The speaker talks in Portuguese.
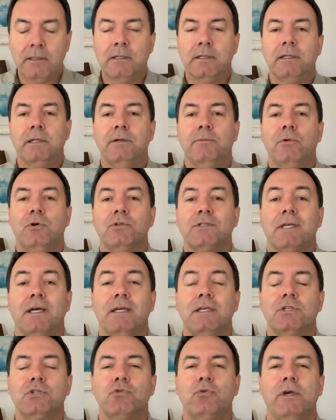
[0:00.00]
Irmãos, a
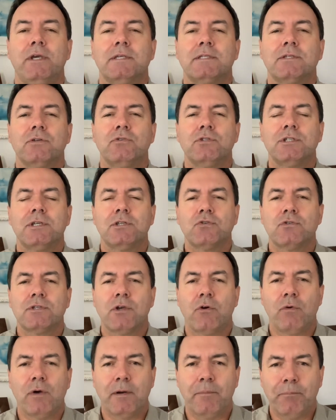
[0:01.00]
ressurreição de Jesus
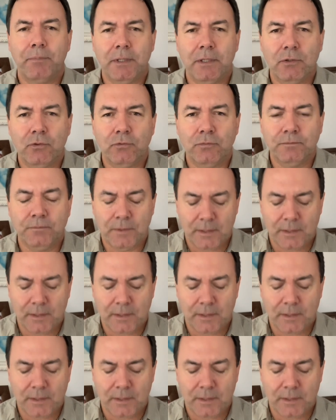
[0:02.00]
é um apelo